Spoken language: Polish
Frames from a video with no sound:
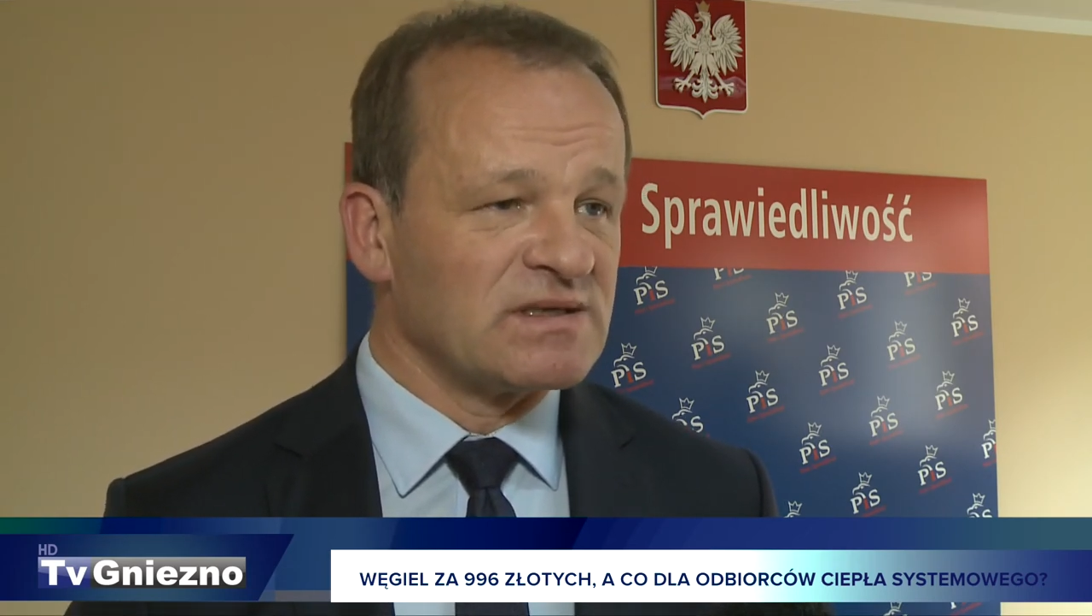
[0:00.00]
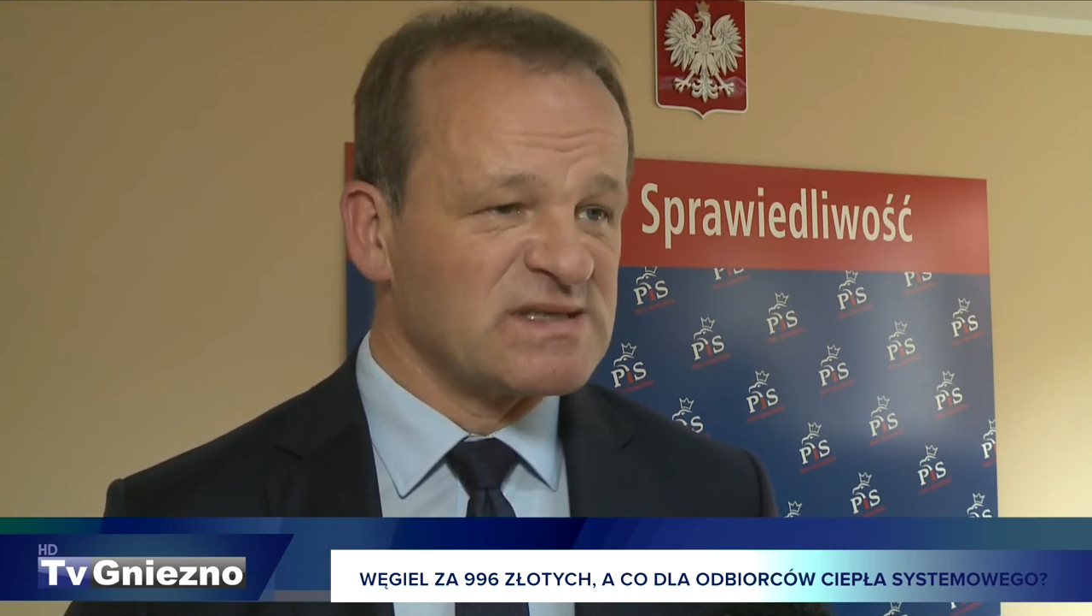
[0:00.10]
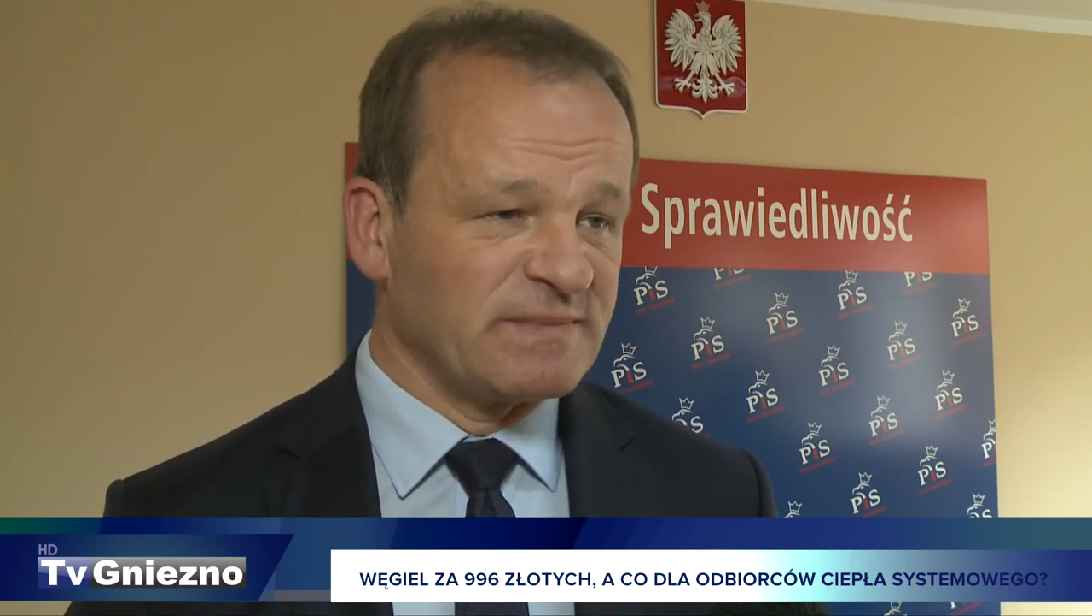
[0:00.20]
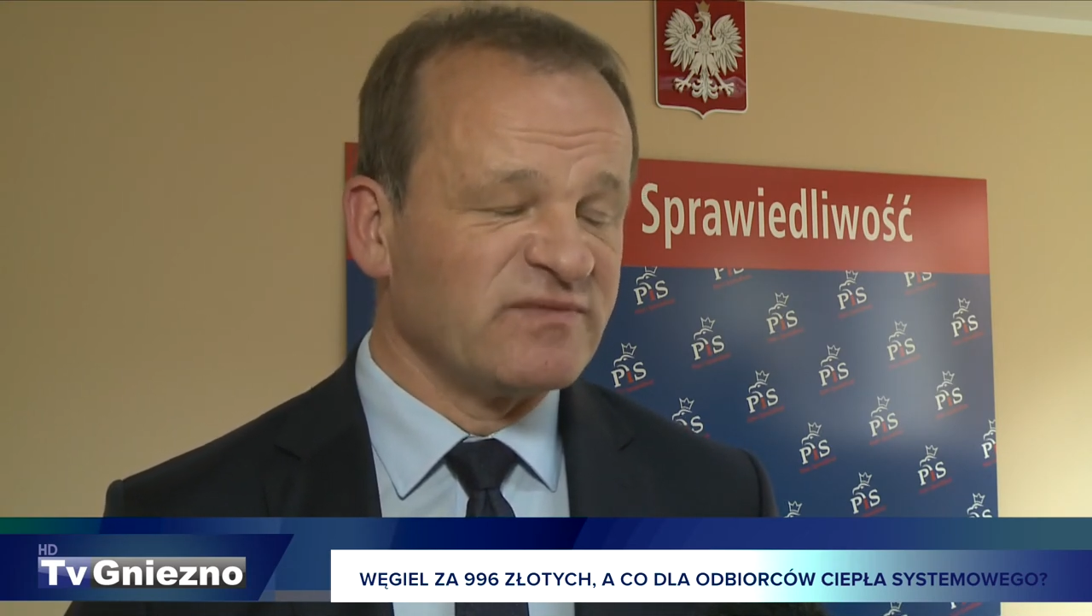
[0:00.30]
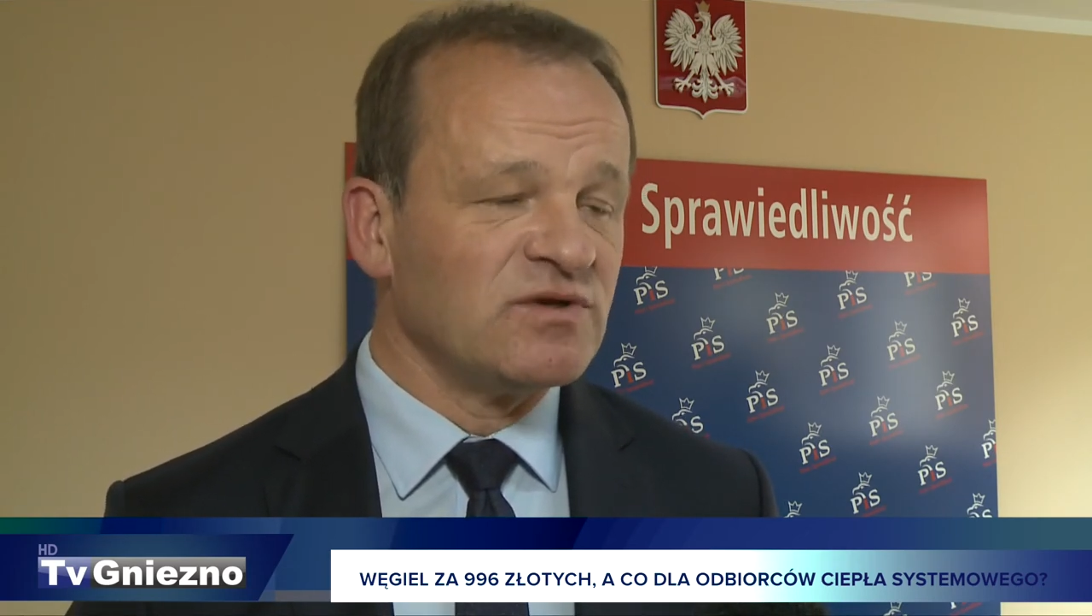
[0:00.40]

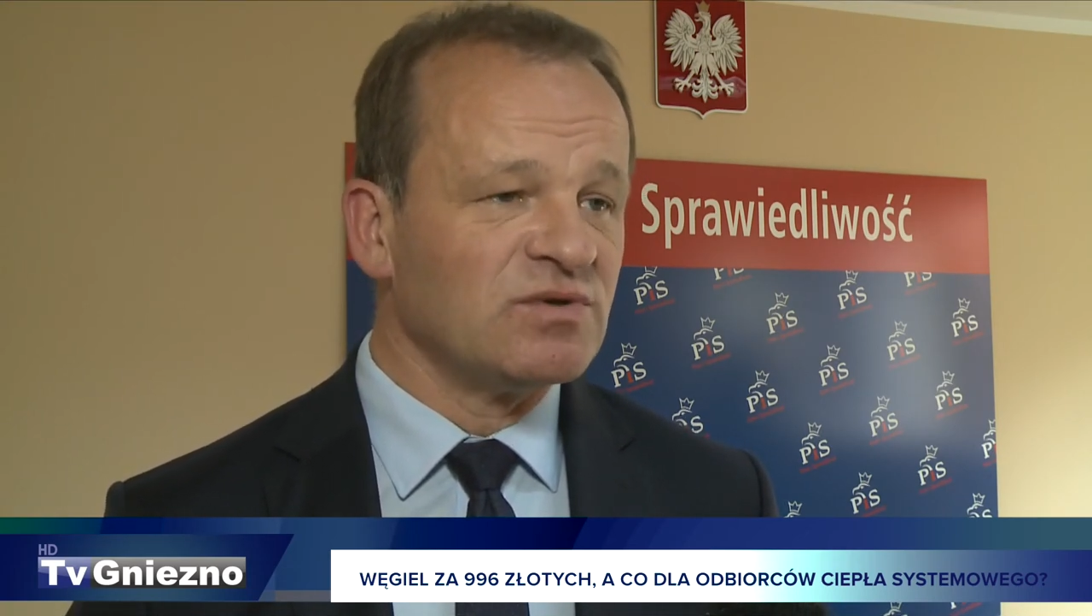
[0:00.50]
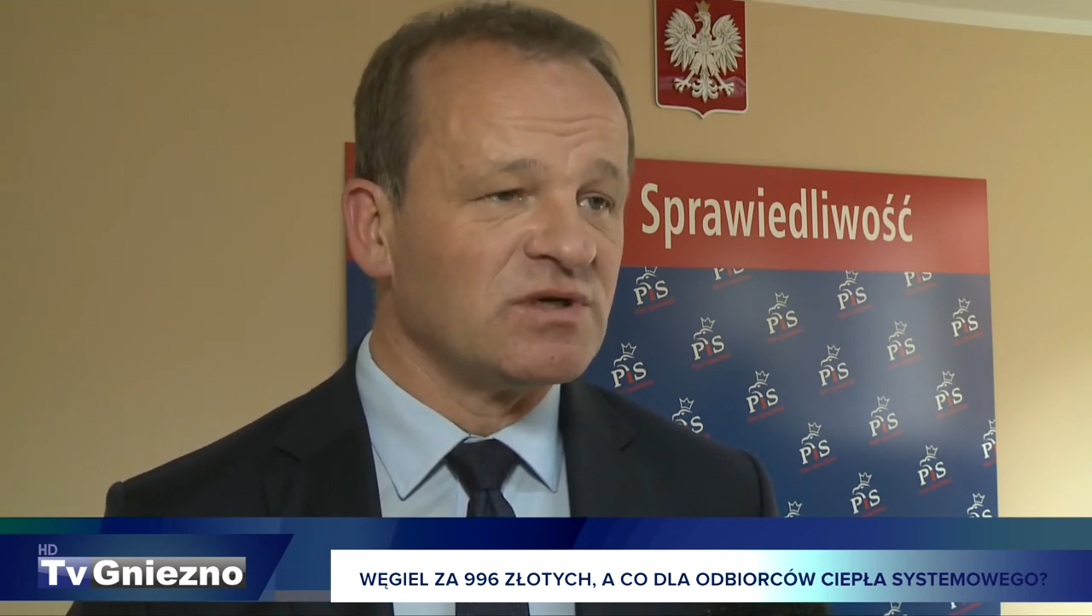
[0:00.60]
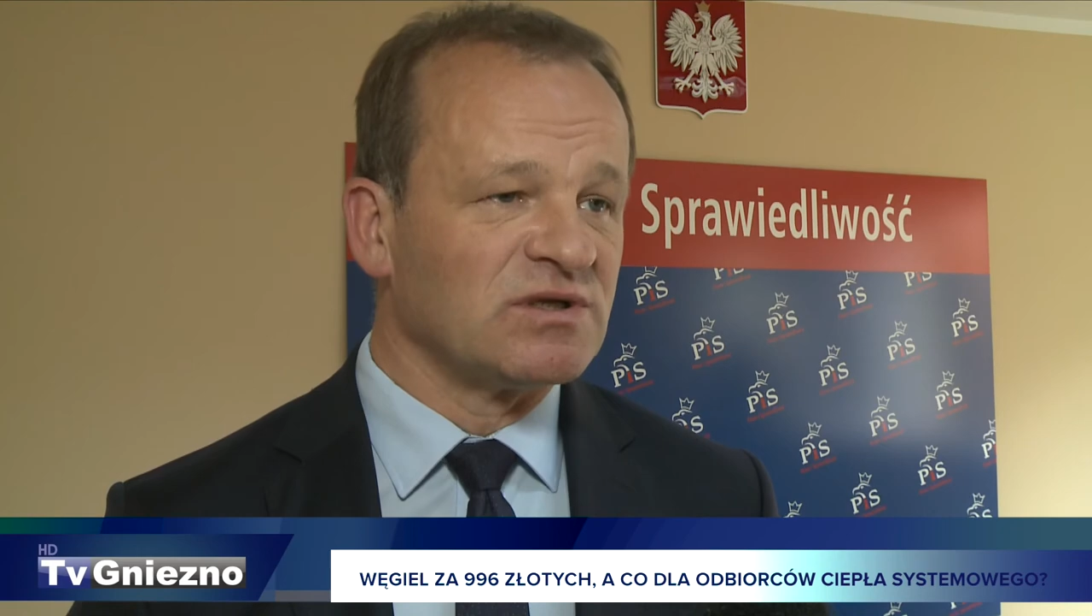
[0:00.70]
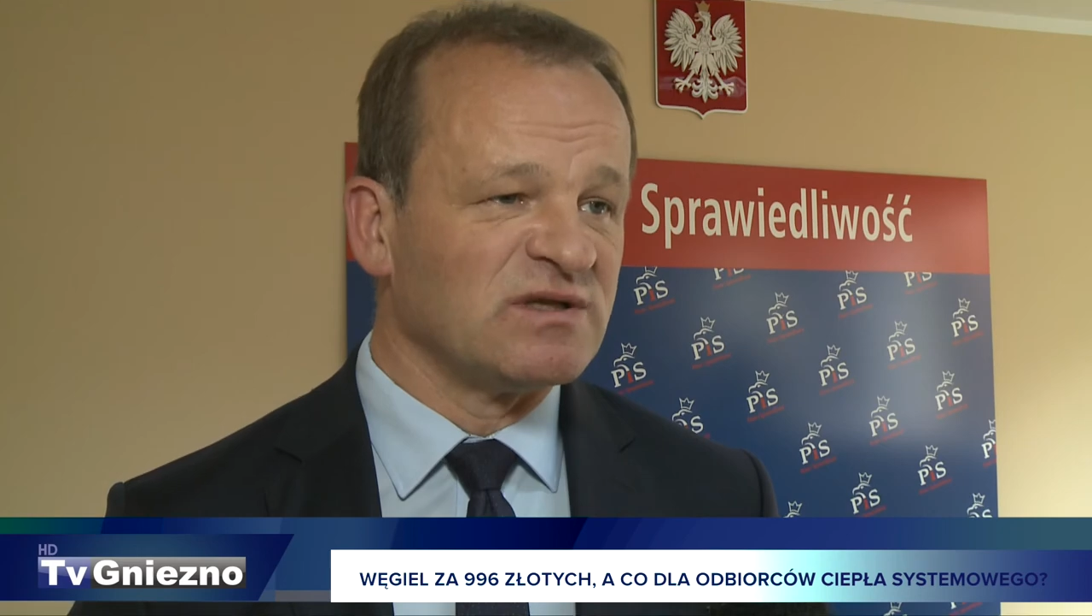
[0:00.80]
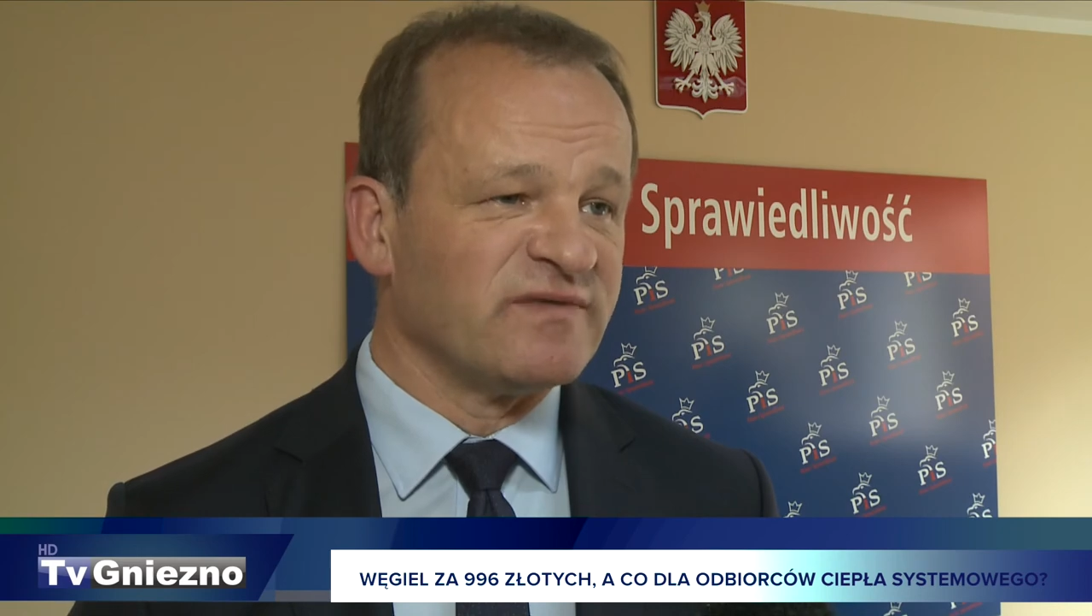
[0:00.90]

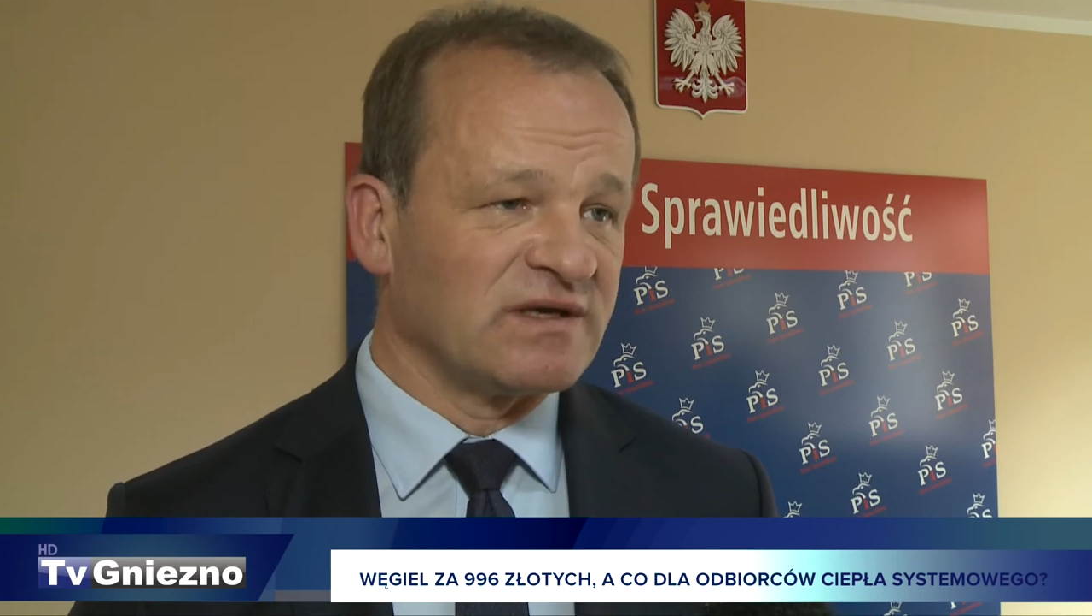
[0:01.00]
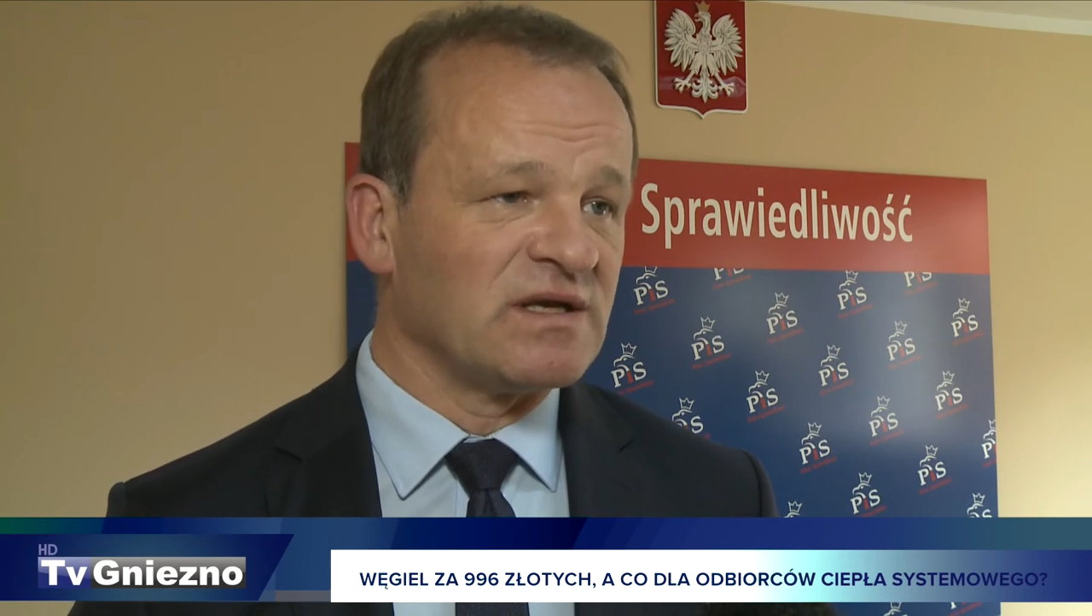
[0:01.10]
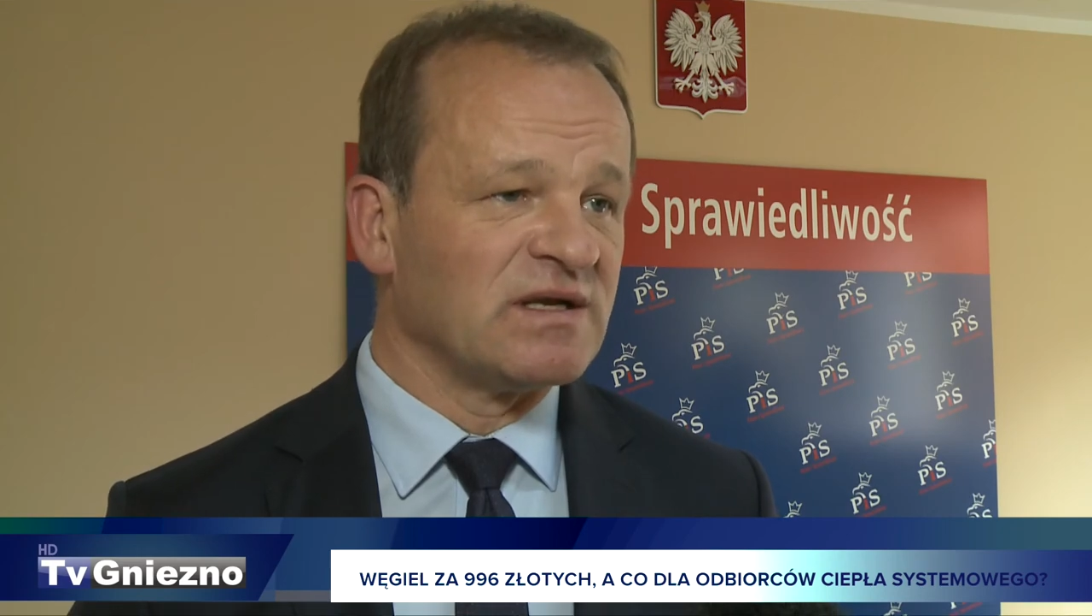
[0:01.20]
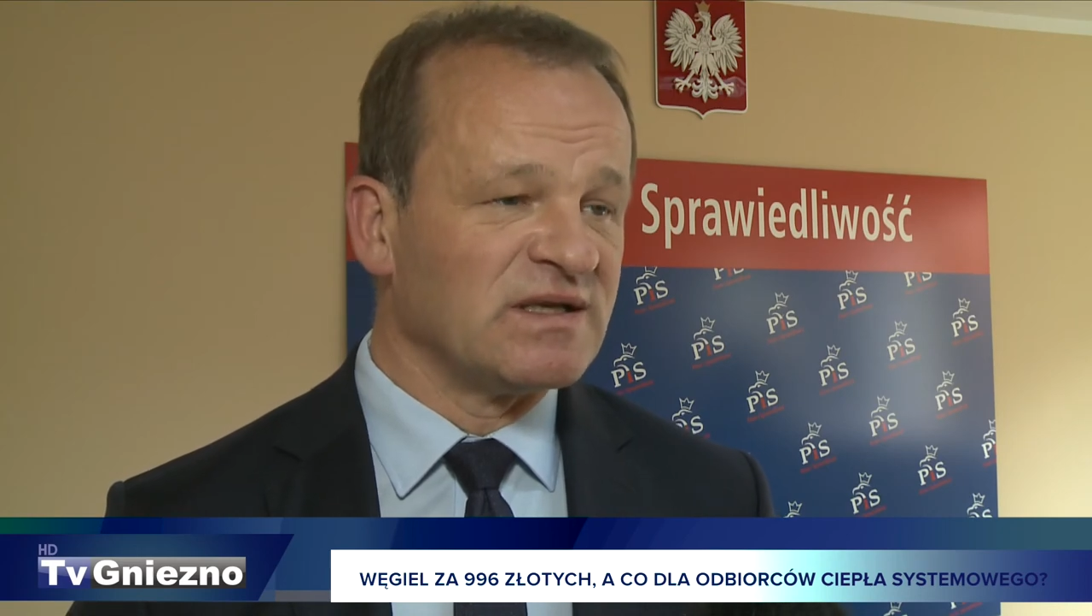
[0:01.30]
zapewniły ten węgiel